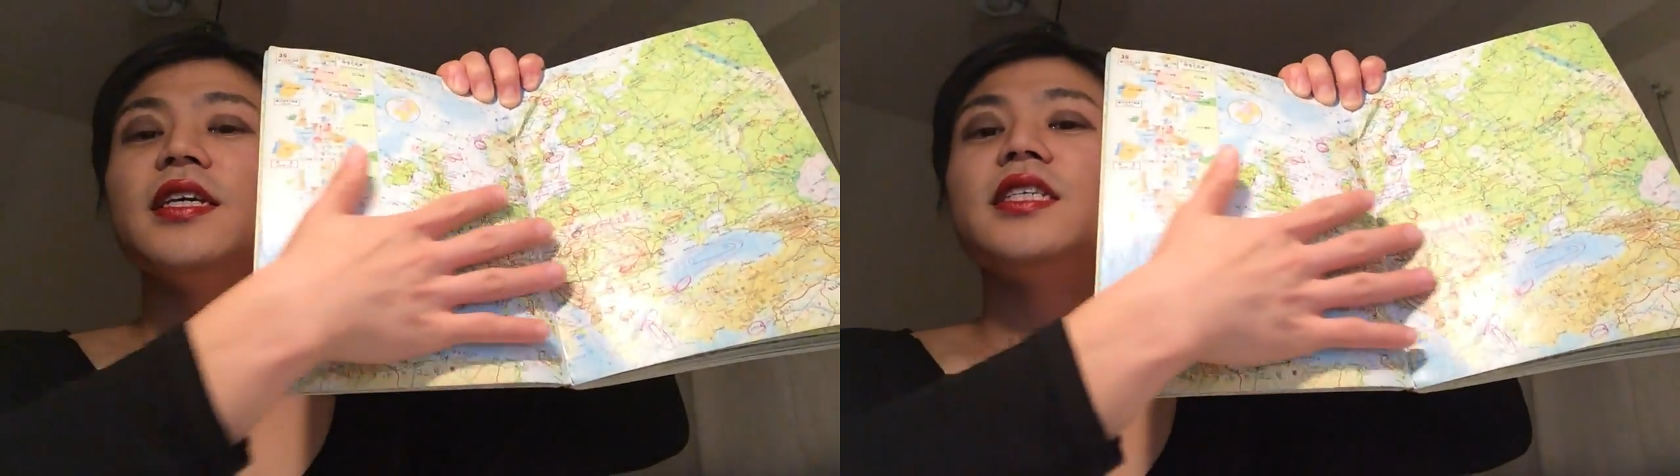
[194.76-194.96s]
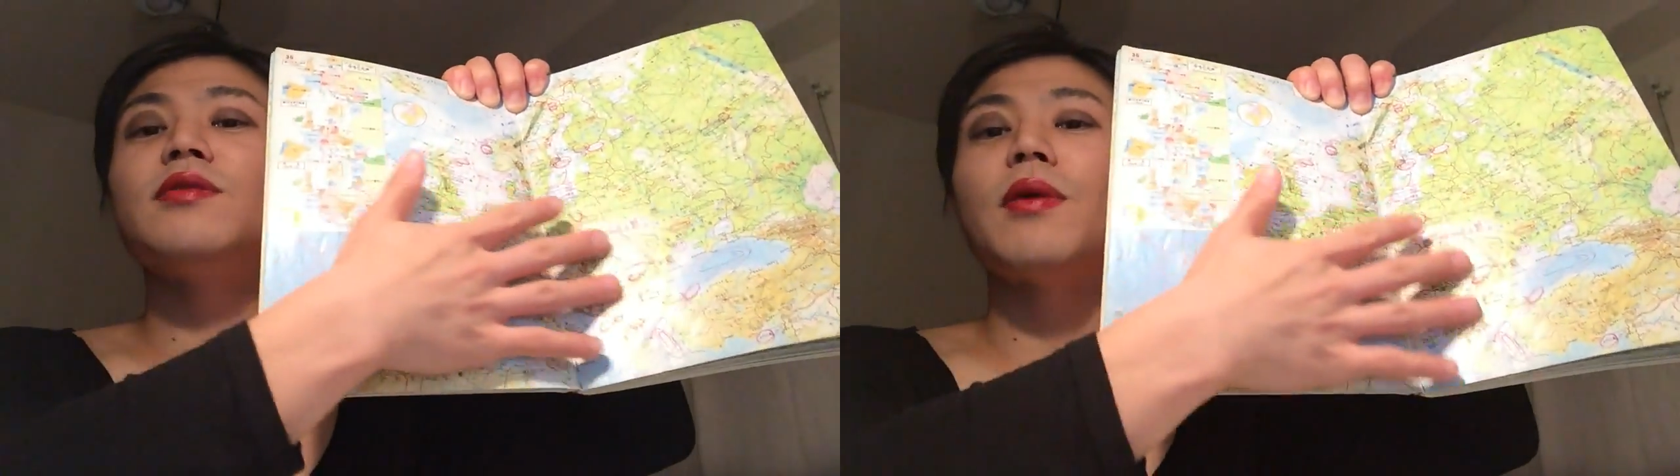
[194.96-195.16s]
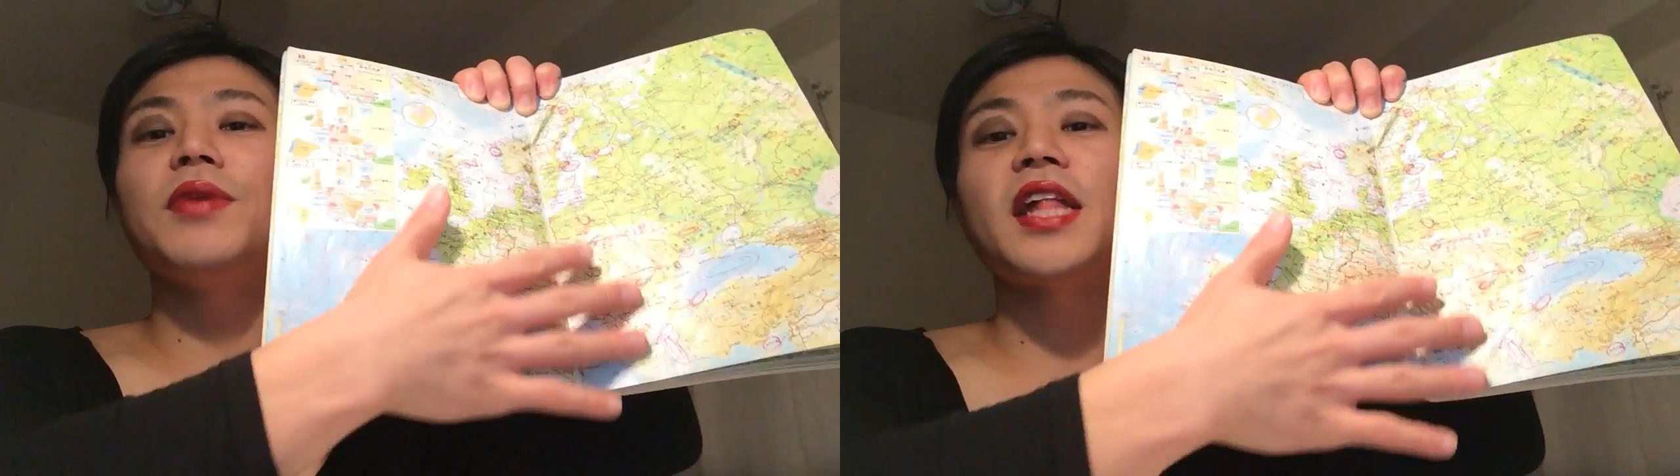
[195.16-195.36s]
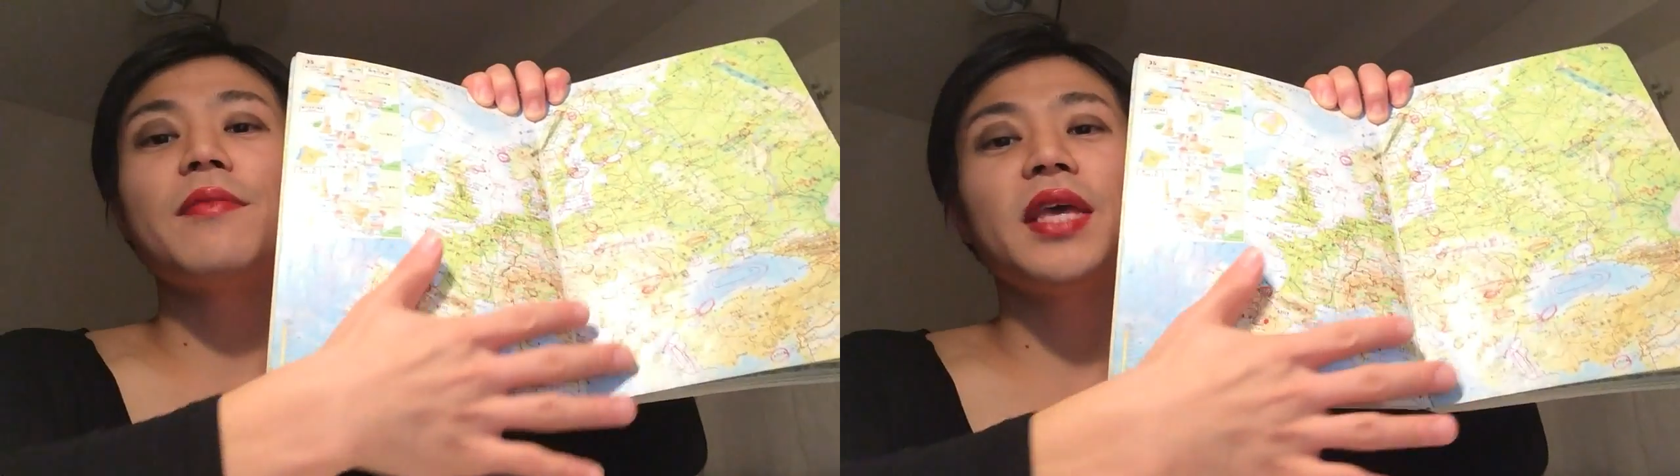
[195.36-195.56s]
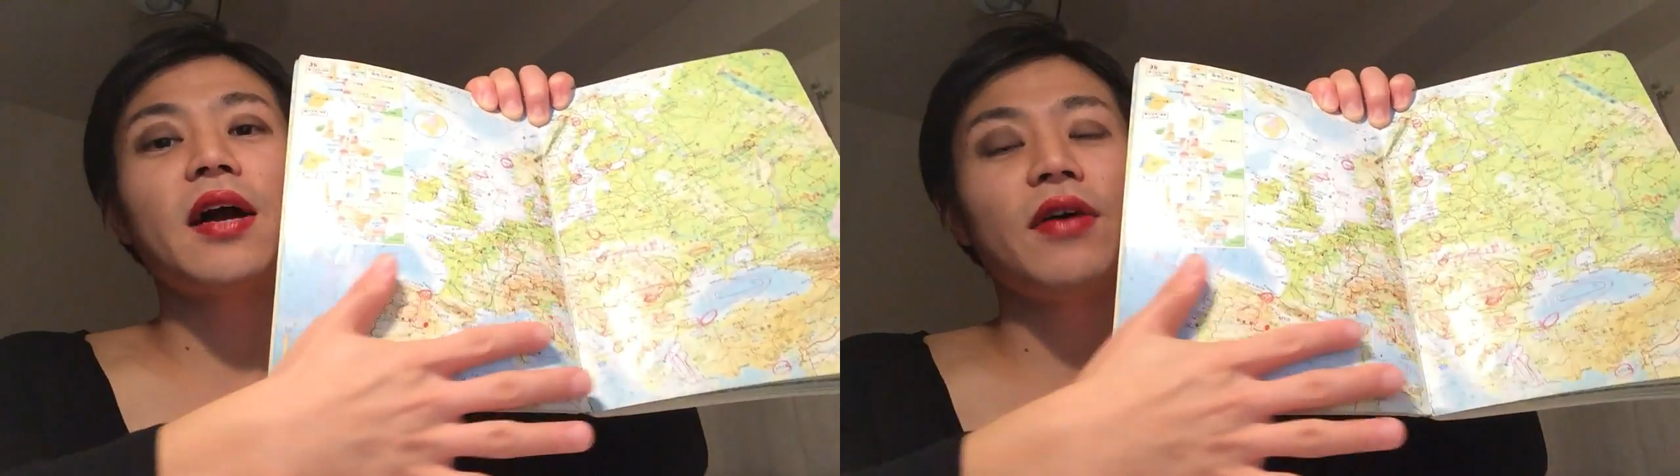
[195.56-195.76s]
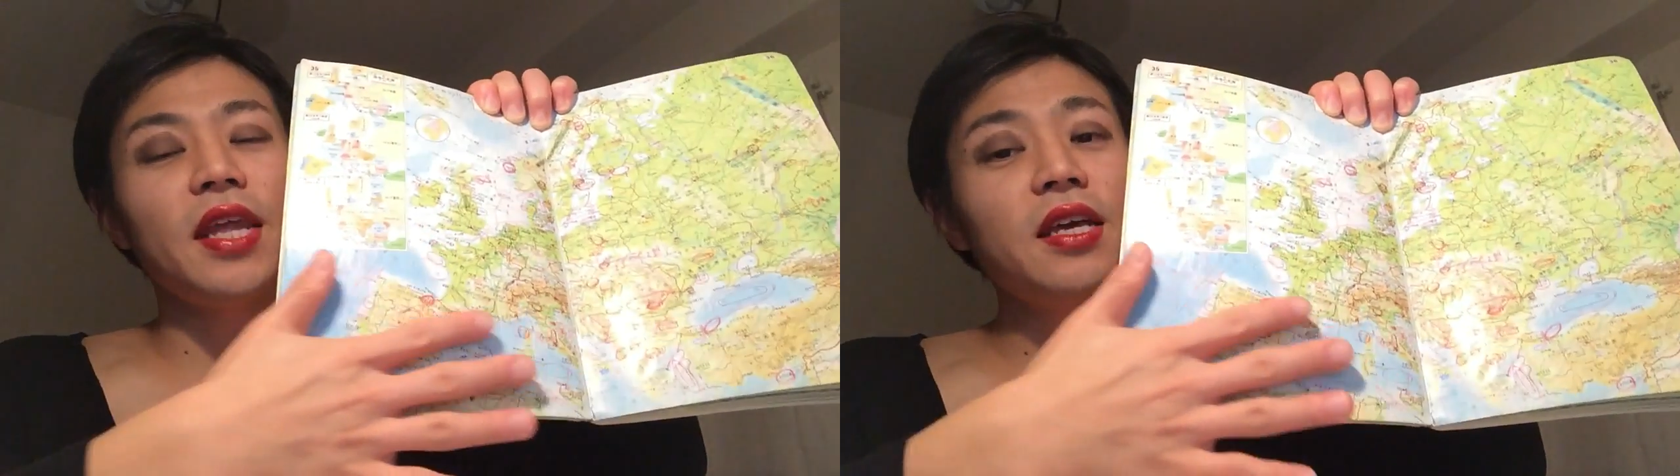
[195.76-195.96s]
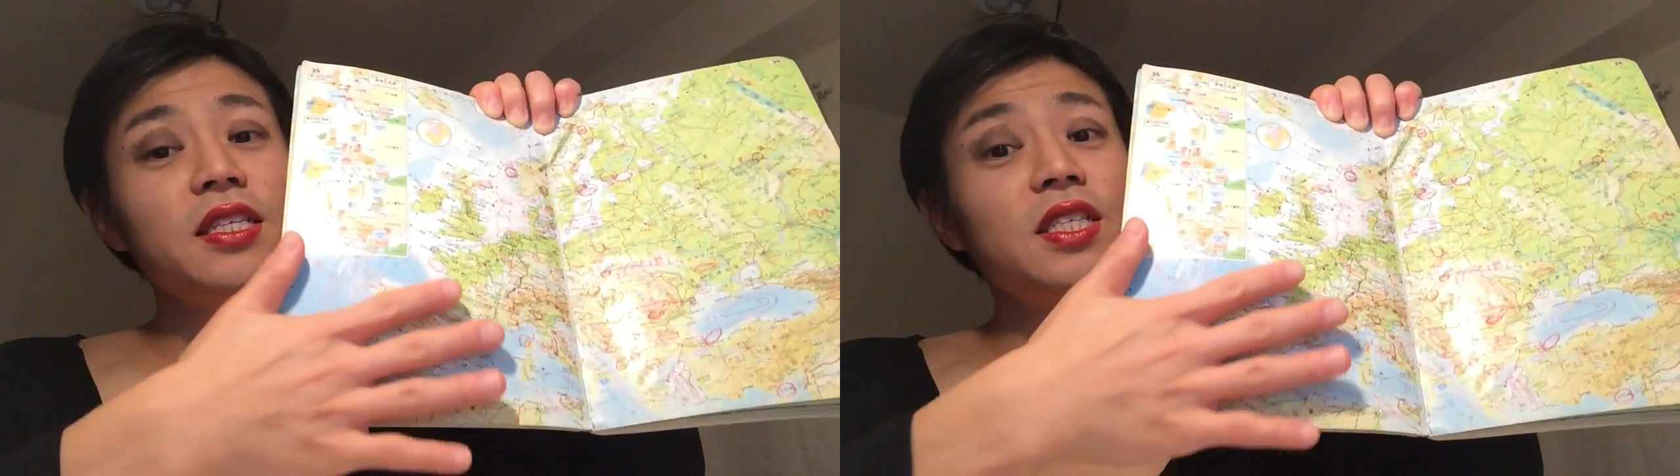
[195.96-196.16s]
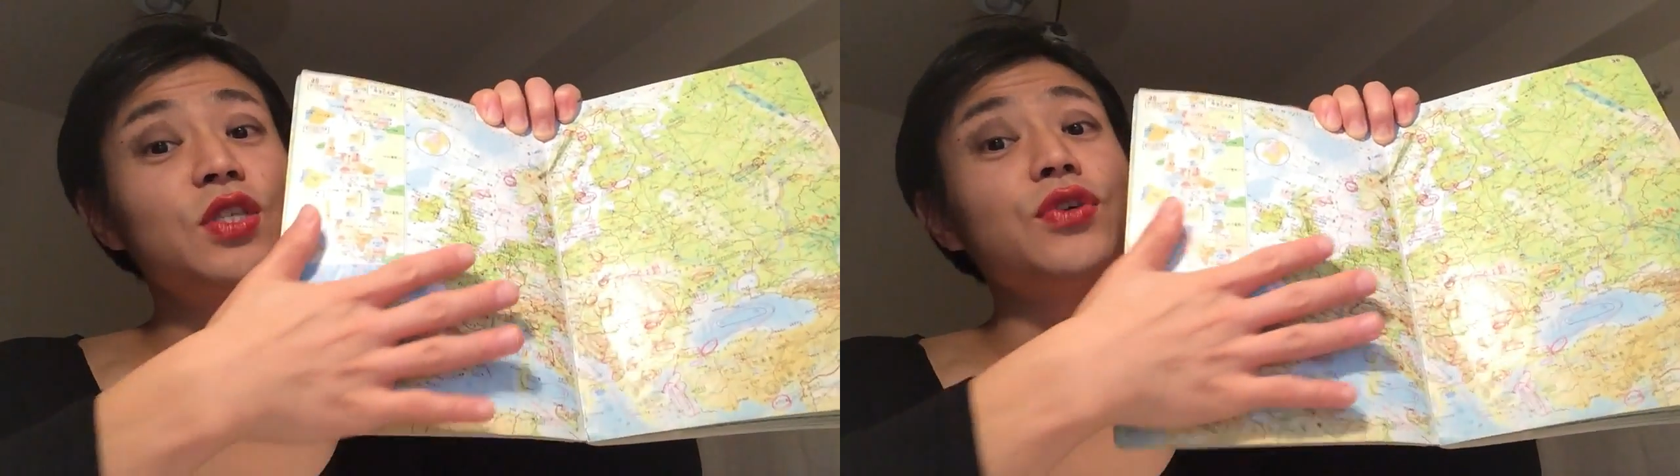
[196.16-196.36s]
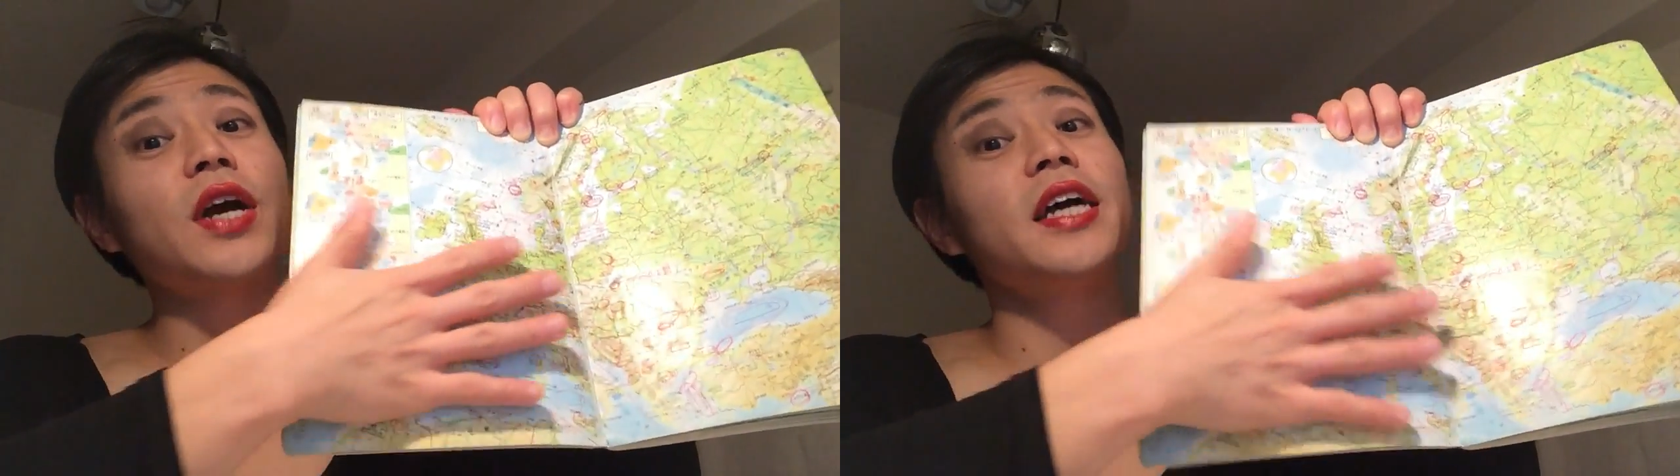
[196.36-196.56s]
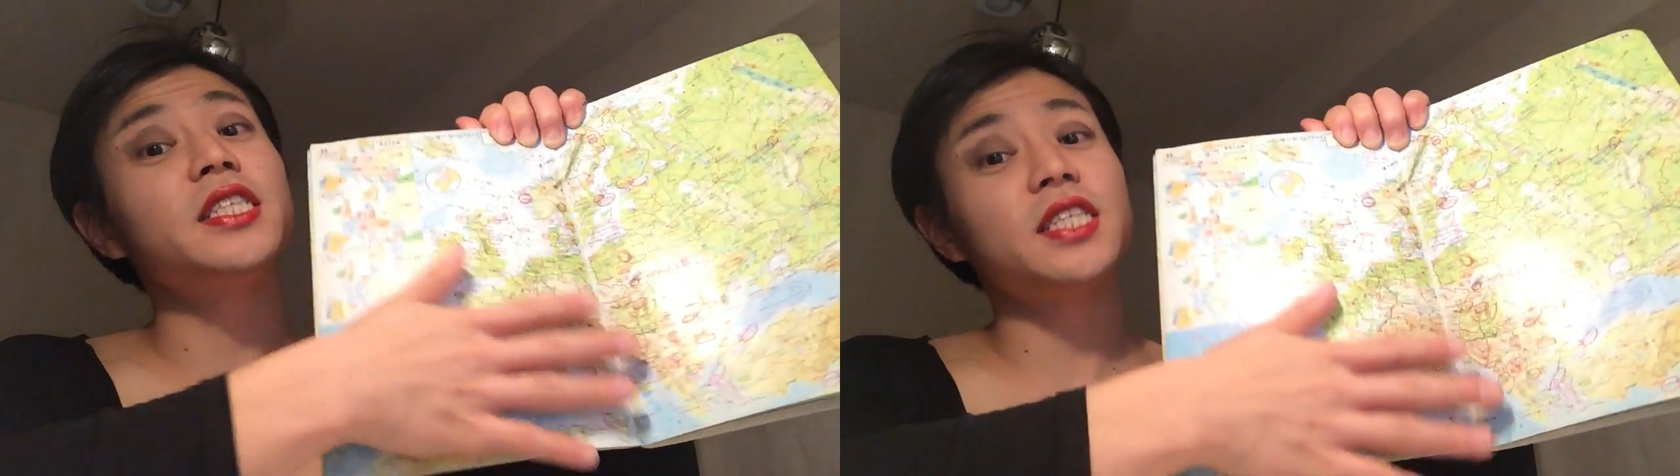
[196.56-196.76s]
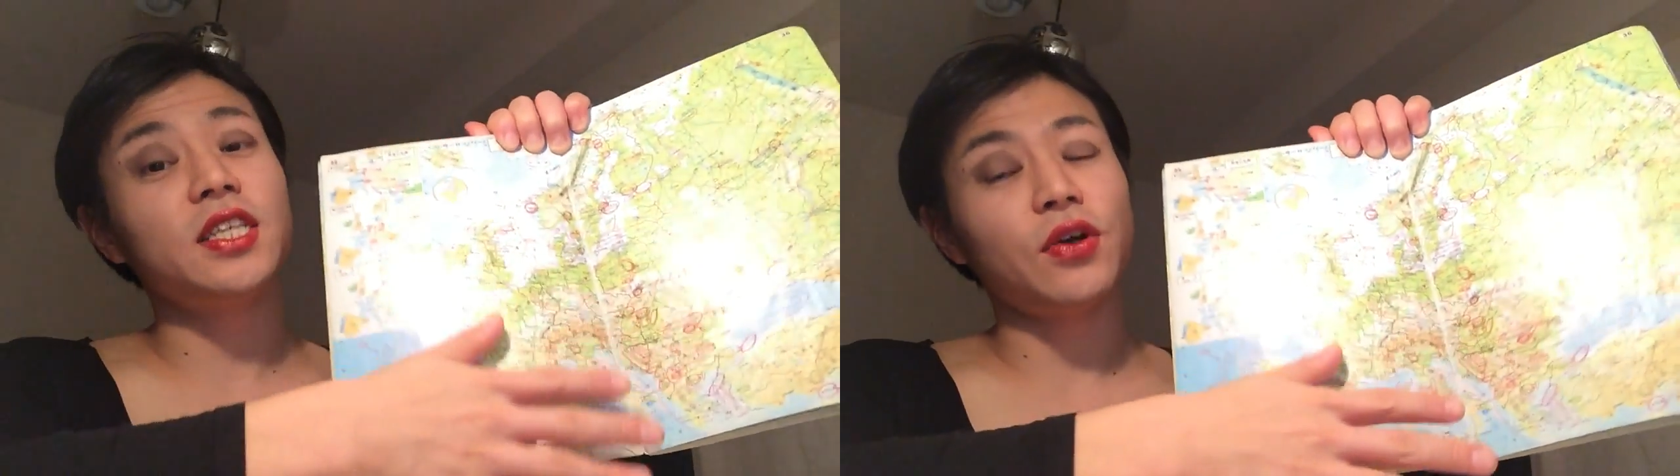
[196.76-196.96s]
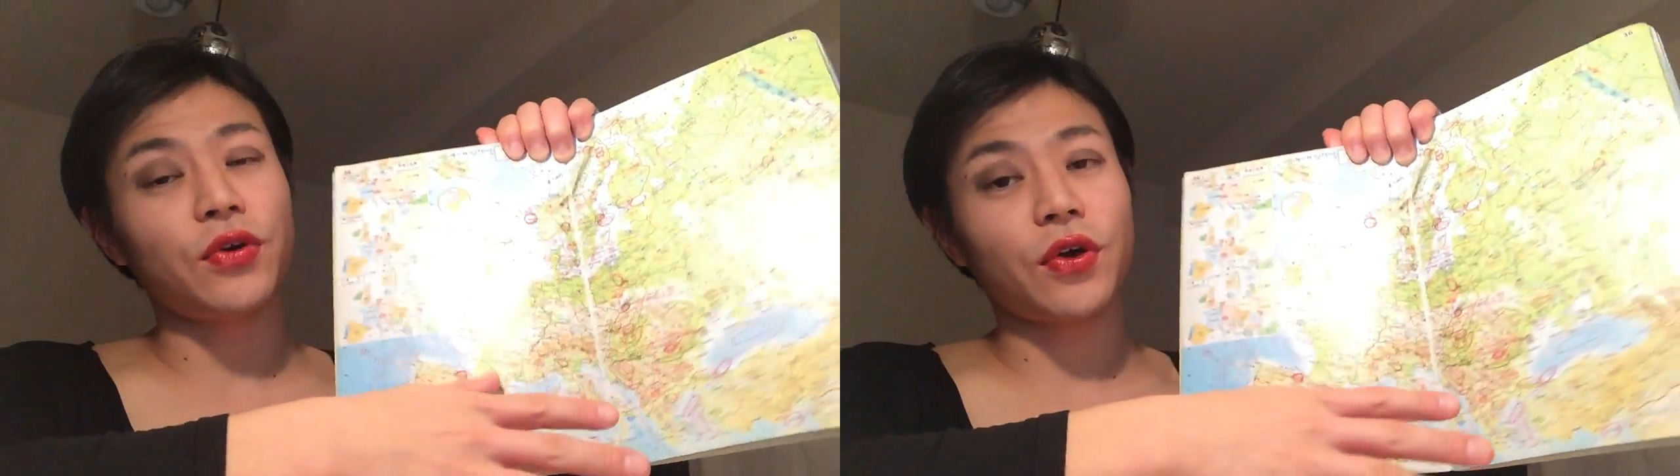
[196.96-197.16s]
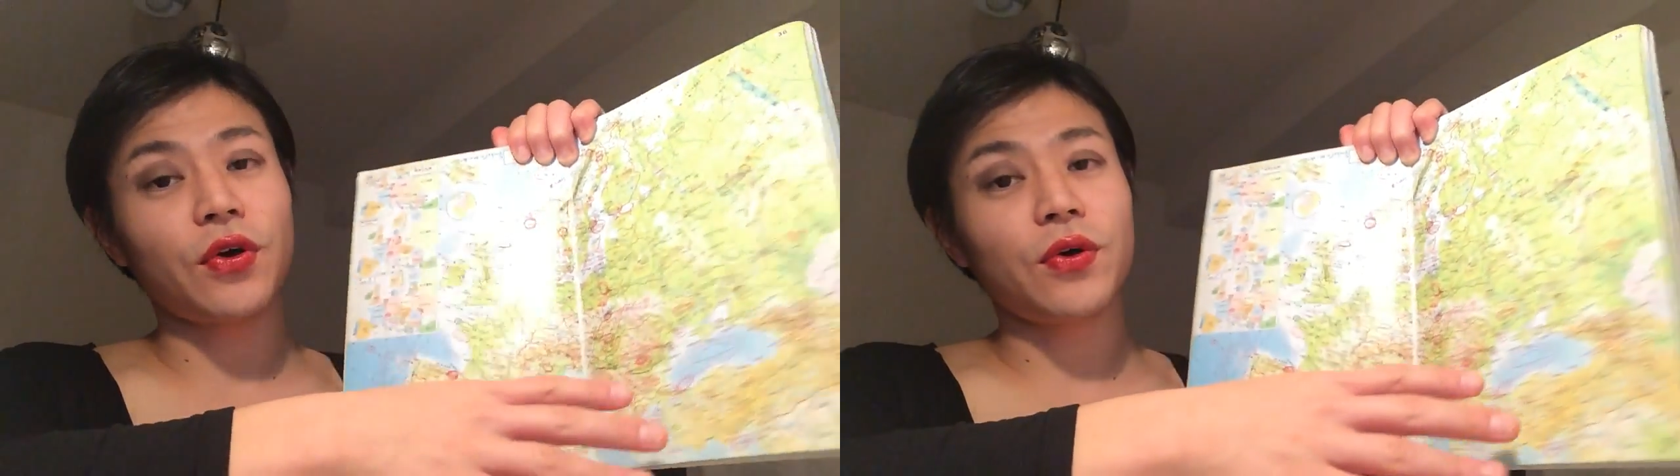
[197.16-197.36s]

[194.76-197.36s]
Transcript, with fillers: 業一番南側ね地中海式農